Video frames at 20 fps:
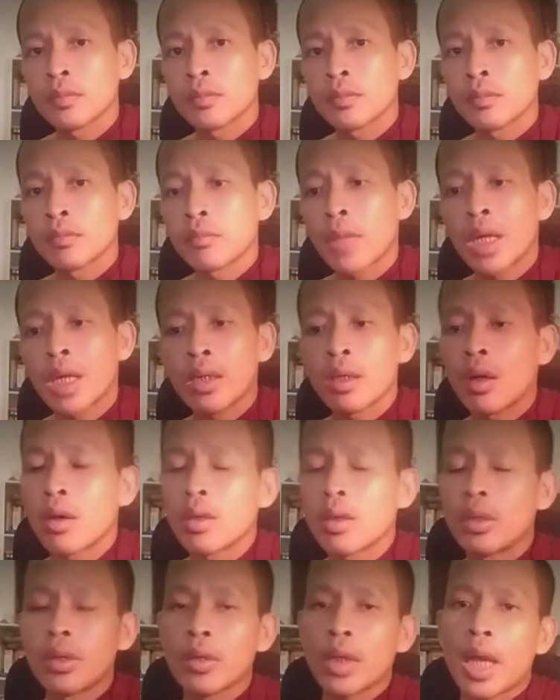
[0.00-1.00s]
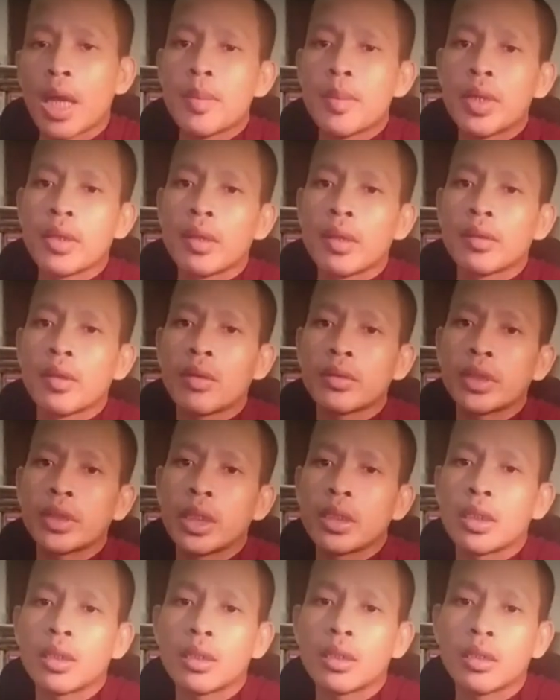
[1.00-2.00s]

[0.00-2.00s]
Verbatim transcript: bạn đọ lô cam mi sọc cho nhá